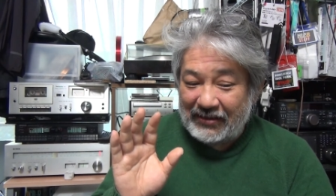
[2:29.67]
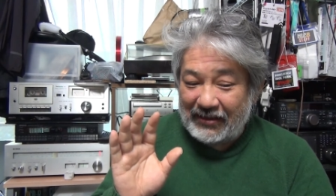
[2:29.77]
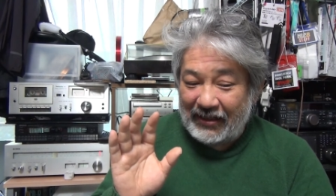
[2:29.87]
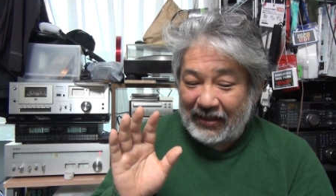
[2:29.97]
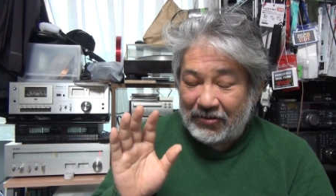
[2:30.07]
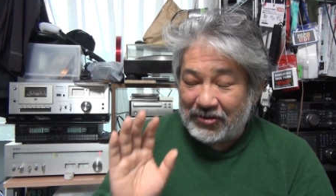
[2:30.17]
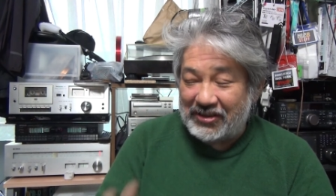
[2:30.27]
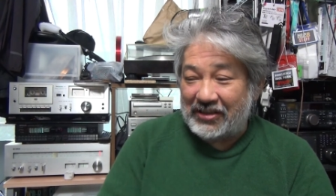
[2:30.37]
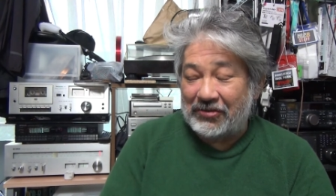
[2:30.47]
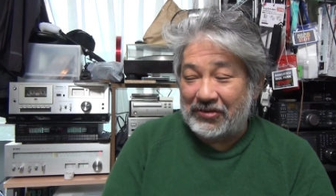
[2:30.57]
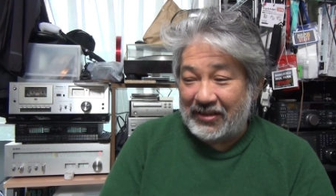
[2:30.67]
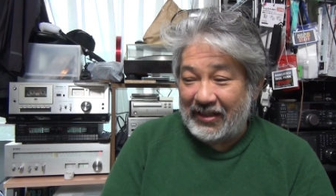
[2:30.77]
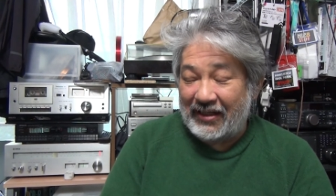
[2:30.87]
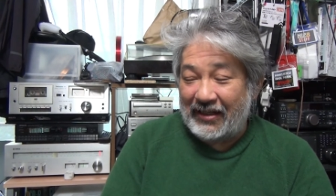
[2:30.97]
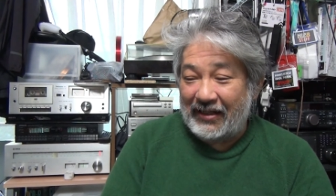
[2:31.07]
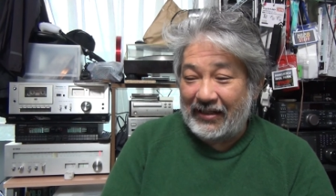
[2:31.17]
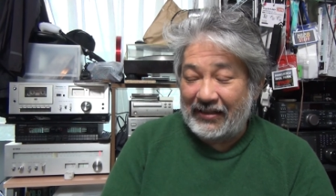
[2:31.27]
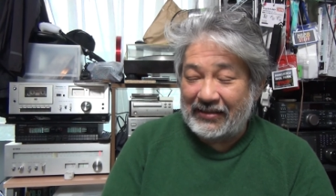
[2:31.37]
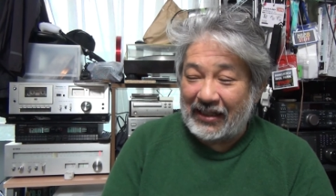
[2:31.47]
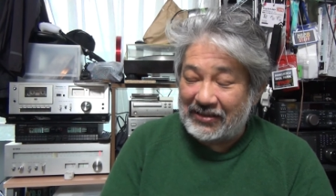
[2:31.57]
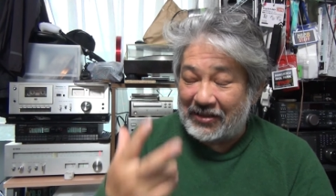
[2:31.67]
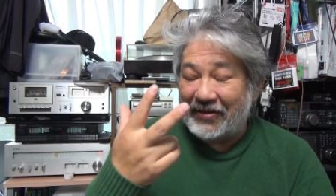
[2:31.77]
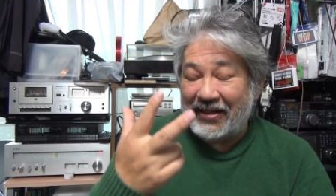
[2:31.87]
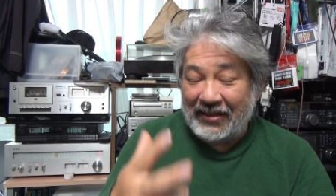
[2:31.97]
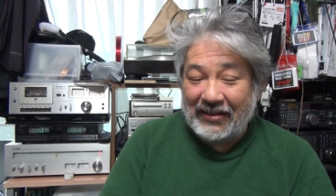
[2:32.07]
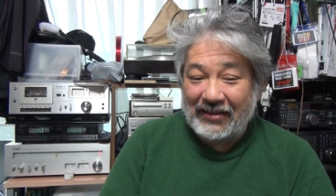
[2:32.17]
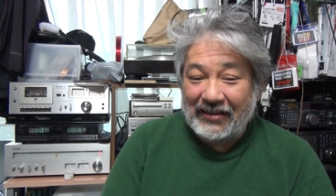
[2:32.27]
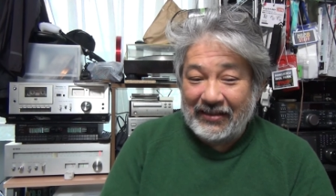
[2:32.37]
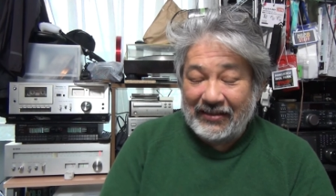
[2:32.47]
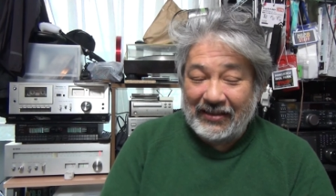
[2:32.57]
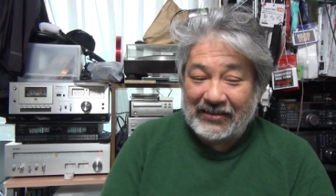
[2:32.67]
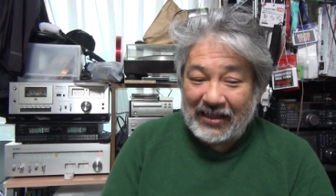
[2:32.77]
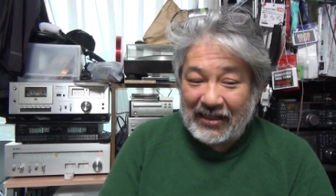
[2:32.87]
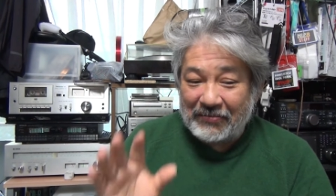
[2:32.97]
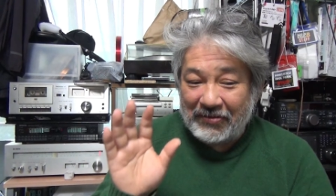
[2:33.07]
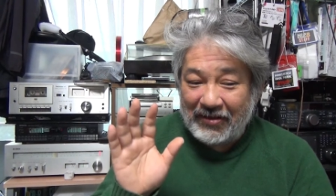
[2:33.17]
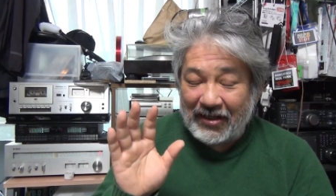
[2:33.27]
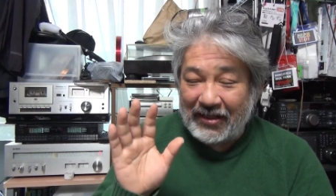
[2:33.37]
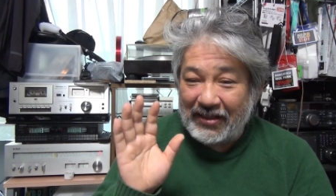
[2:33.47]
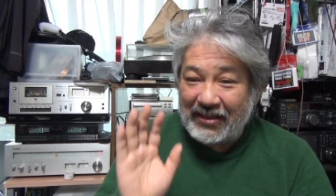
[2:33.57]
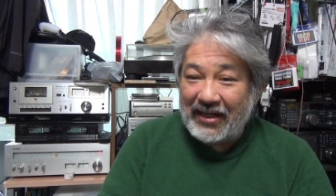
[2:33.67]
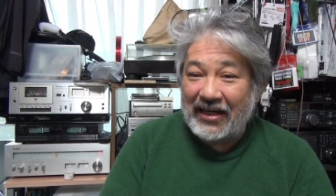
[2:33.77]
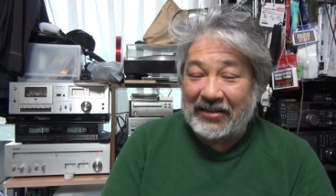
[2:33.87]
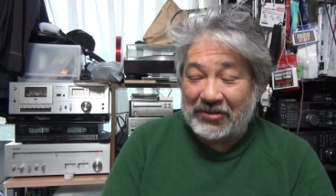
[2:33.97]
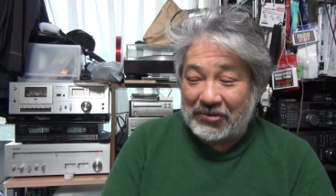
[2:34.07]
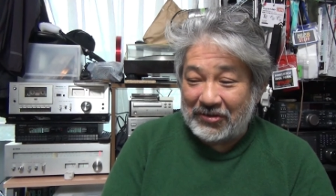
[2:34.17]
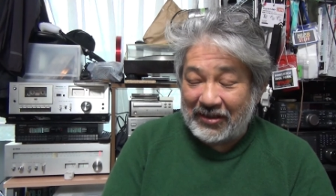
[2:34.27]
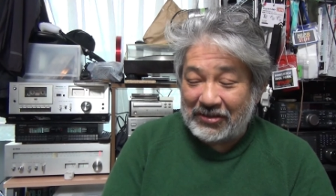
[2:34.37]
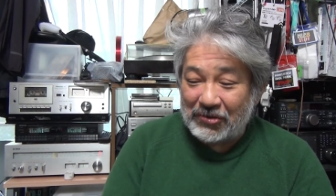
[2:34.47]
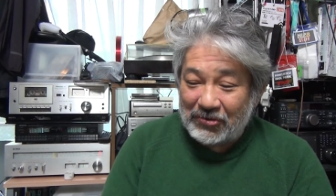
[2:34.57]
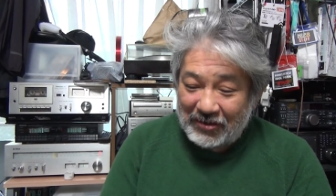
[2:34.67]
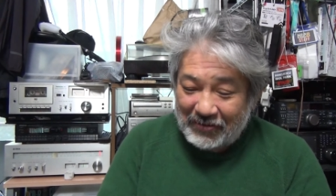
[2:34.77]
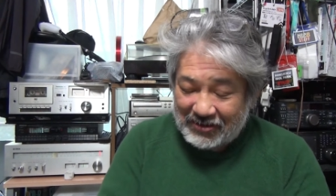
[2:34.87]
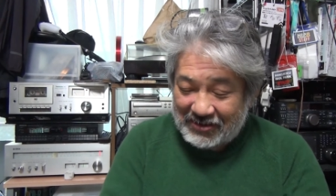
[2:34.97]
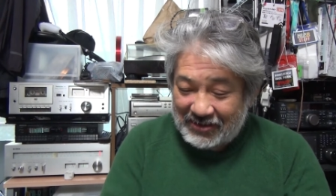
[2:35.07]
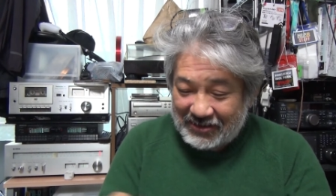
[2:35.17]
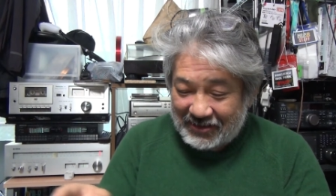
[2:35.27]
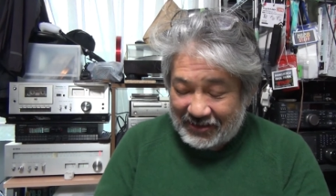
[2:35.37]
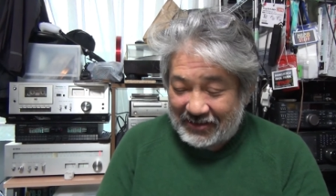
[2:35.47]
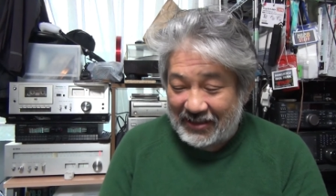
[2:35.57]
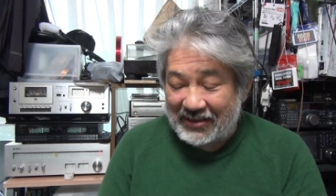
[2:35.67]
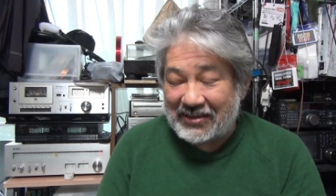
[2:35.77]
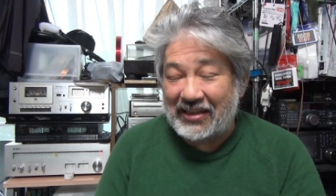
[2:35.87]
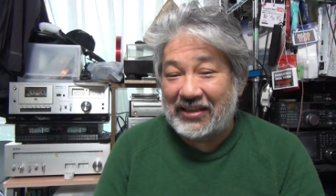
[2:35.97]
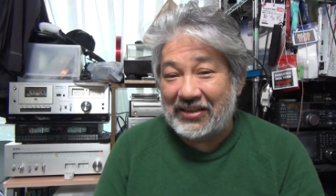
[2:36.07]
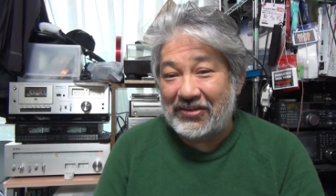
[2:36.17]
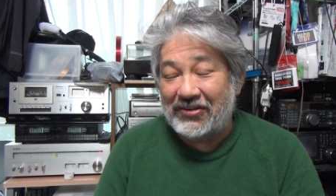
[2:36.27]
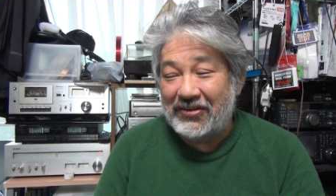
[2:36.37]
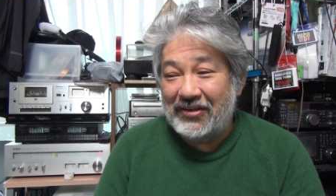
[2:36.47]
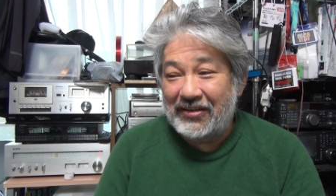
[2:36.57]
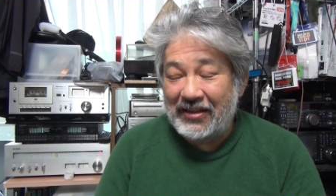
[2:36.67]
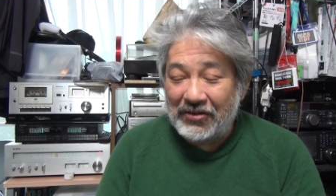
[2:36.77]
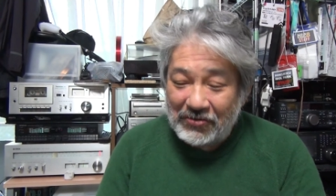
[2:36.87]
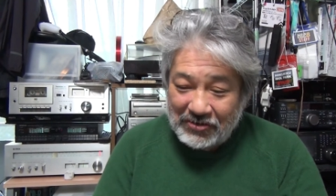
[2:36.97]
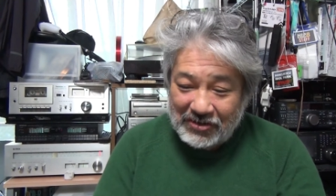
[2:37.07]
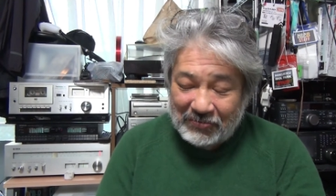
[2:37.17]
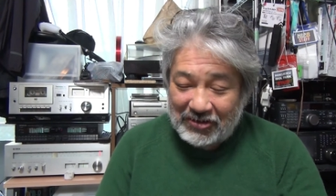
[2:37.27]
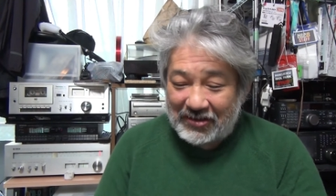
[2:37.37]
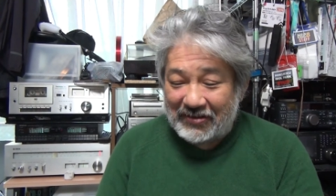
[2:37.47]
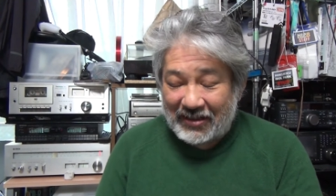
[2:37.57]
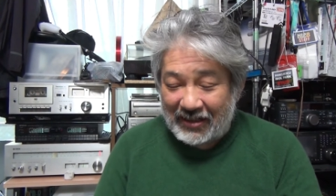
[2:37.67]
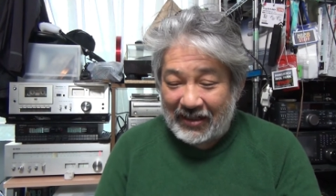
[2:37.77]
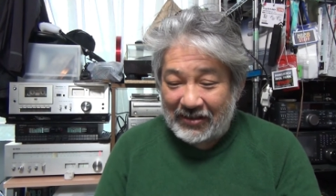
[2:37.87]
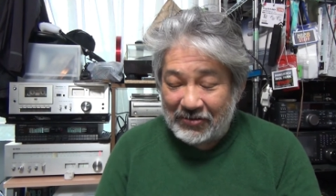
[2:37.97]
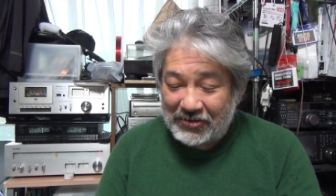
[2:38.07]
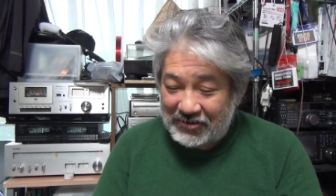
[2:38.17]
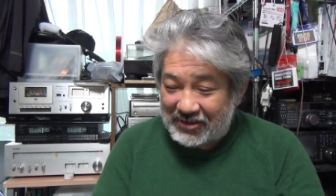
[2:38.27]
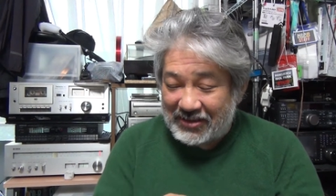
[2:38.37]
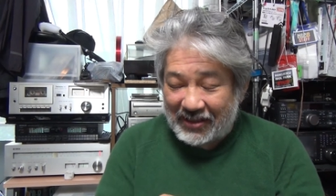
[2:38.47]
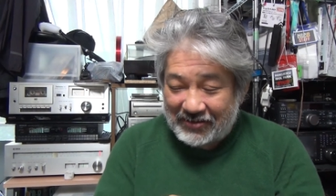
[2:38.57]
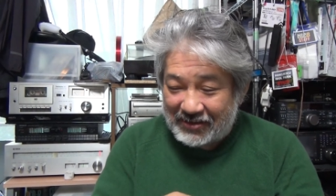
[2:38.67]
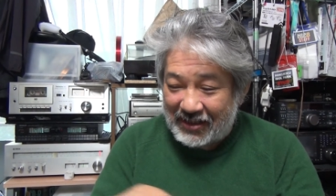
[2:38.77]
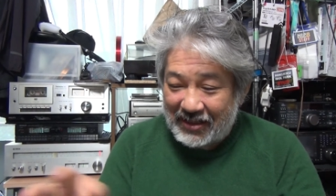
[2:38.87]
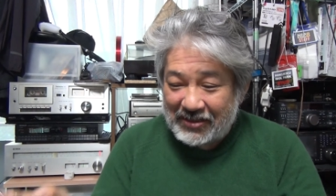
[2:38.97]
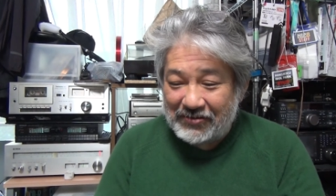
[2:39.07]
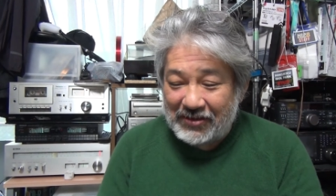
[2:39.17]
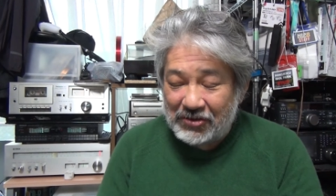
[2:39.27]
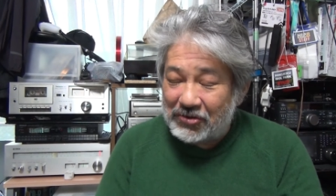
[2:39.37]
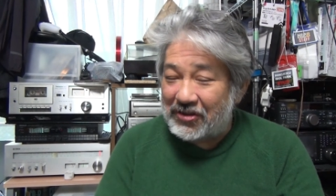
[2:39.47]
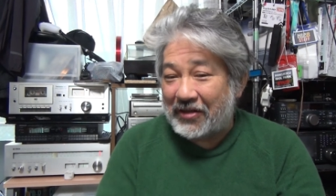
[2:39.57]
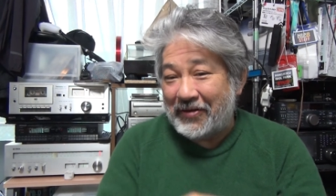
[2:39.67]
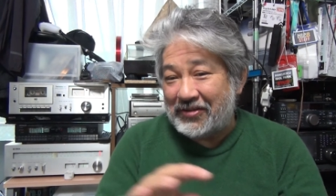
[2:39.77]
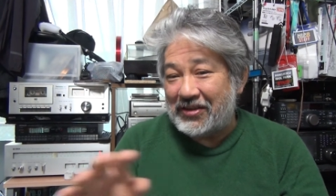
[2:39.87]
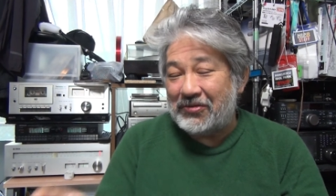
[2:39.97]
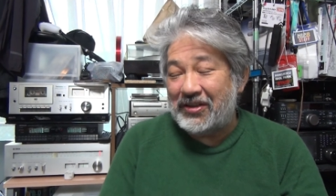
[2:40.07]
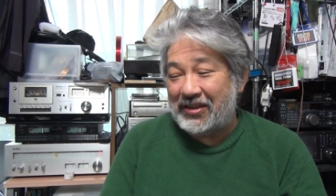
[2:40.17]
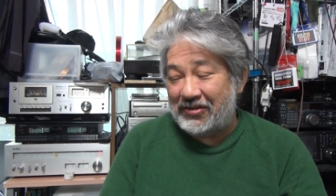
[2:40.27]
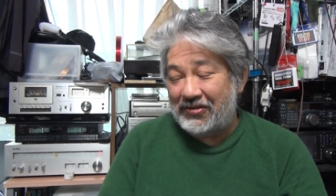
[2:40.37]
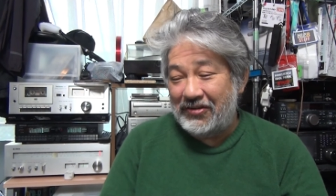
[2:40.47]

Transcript: えー、国試で取ってで30年前ねで3はは e ラーニング取ってそこでまず知識が整理されたとで4級持ってるから4級の知識あるんで3級はちょっとだけ勉強して取れたと